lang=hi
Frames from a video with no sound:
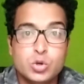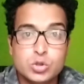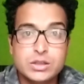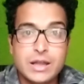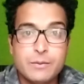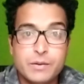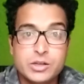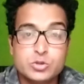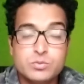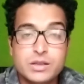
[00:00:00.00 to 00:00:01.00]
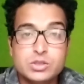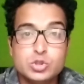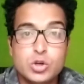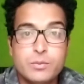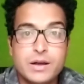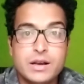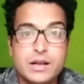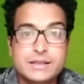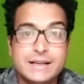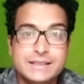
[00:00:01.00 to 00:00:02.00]
तो होता है बट इसमें जो
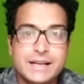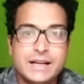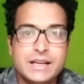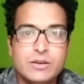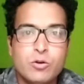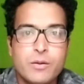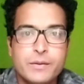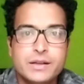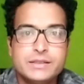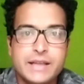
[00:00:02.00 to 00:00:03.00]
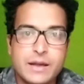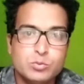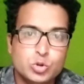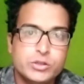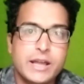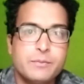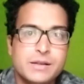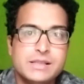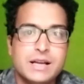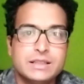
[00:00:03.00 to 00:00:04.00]
हमारा कंटेंट है वो हमें टाइम टू
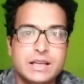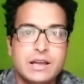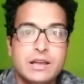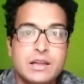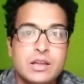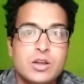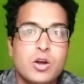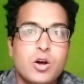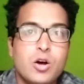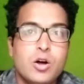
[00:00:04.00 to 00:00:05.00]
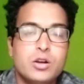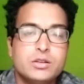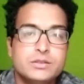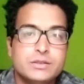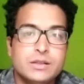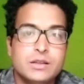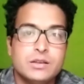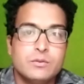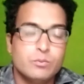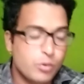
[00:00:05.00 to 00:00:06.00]
टाइम मिल जाता है और
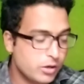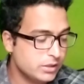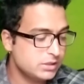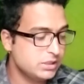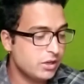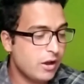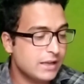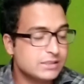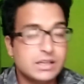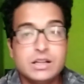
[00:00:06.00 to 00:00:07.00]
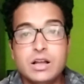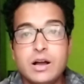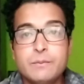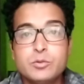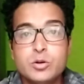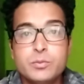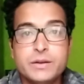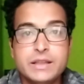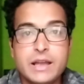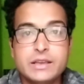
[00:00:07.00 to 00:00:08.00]
बहुत अच्छी है आजकल आपको
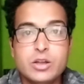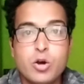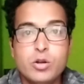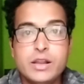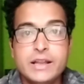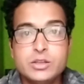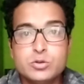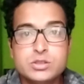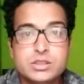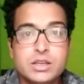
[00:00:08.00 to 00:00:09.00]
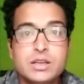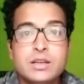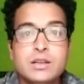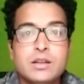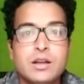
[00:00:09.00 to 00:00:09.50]
पता है कि ऑनलाइन के उससे